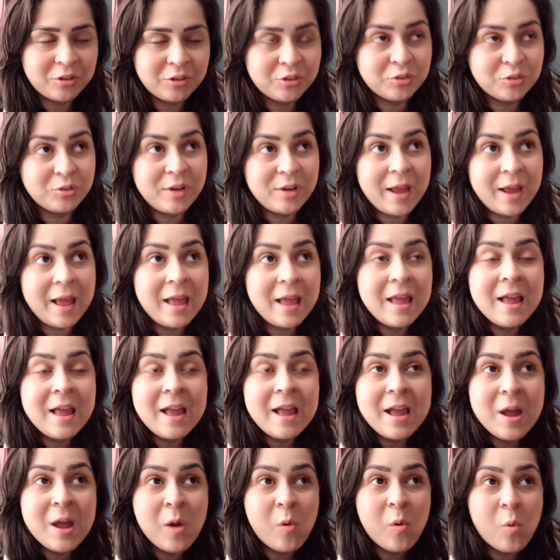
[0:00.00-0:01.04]
no soy una
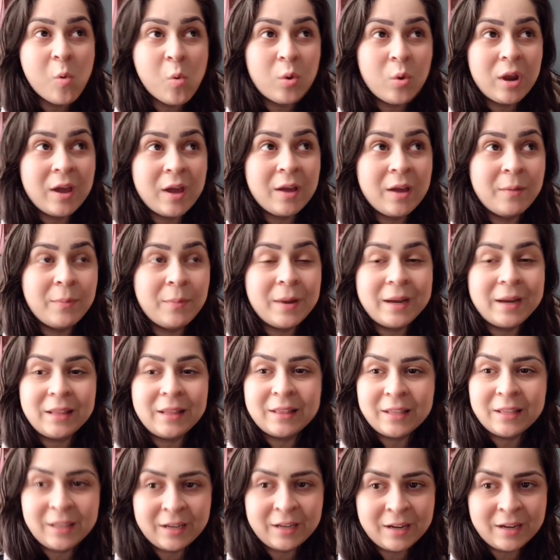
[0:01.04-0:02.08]
una
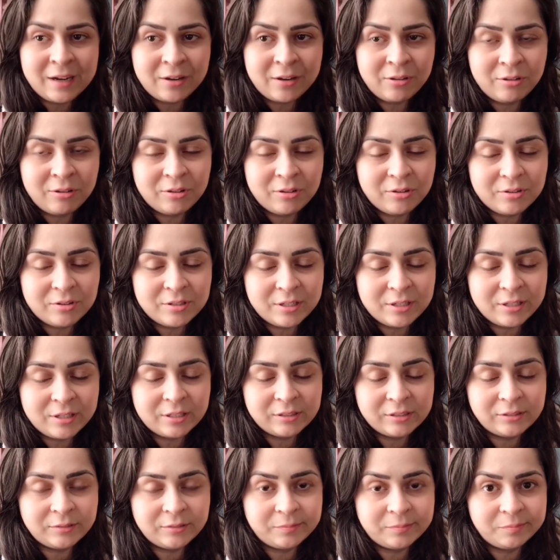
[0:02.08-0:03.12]
varita de nardo, entonces,
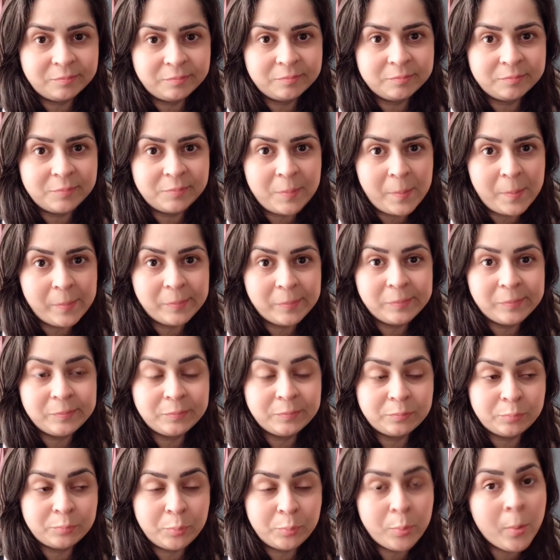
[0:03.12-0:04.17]

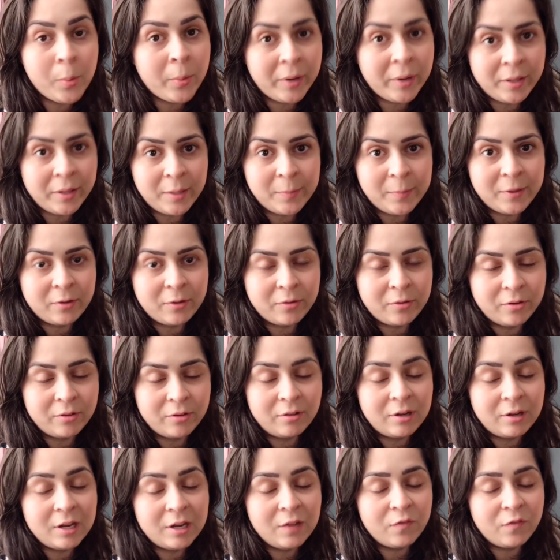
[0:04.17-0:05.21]
pobre de mi codo,
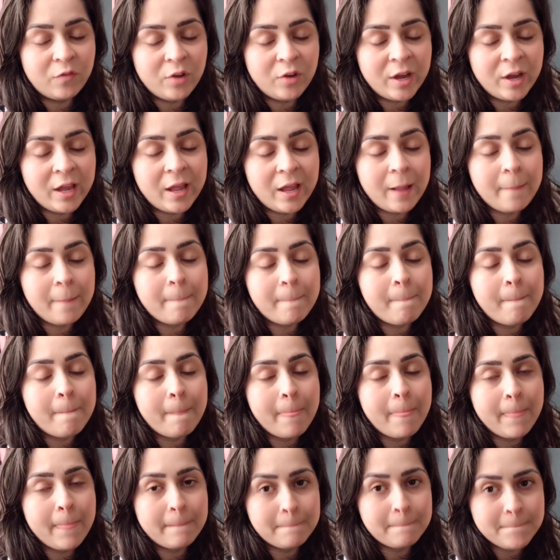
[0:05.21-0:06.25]
le fue
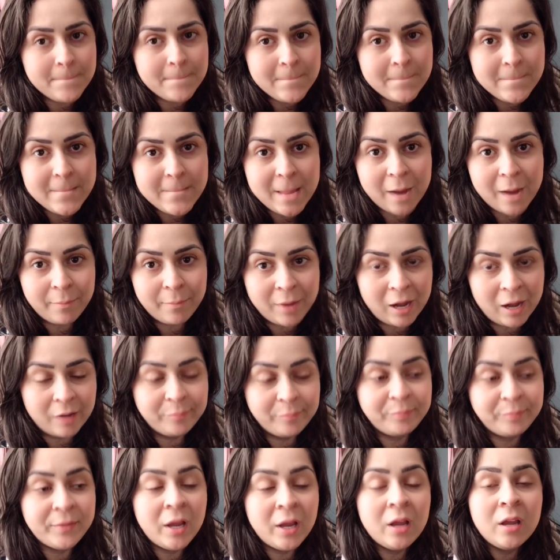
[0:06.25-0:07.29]
mal.
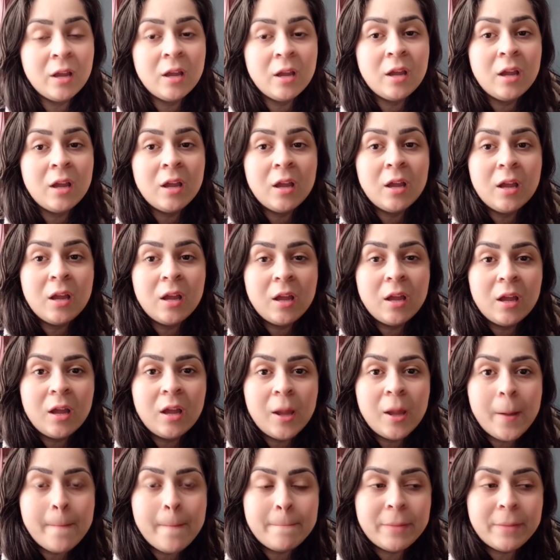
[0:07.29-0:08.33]

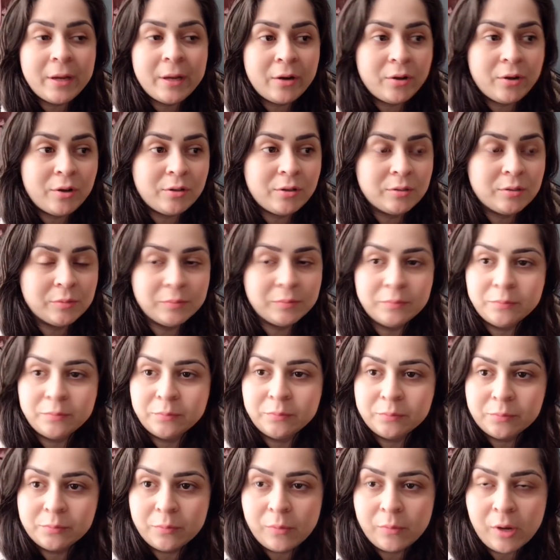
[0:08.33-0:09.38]
Pero,
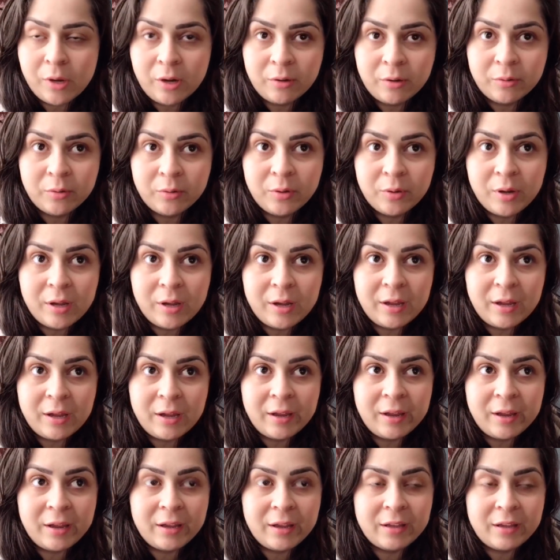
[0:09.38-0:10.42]
bueno,
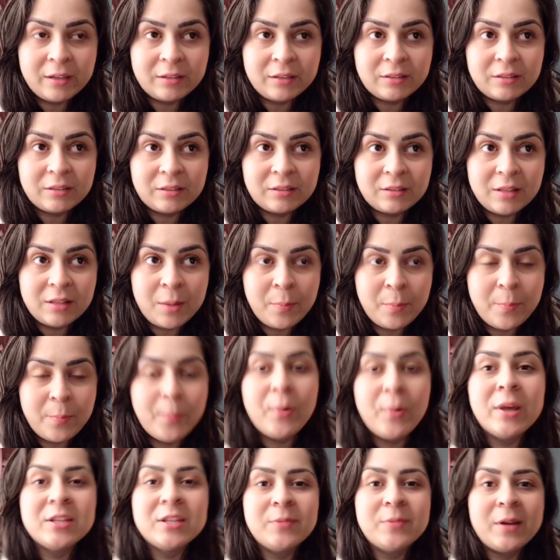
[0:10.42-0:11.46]
eh, eh,
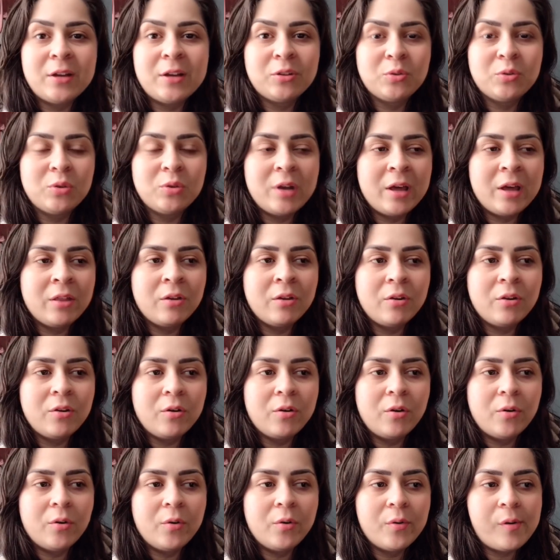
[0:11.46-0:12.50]
puedes ver su
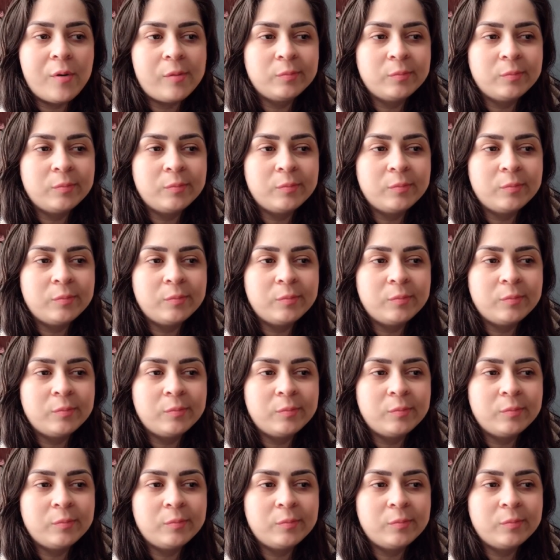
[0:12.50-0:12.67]
lado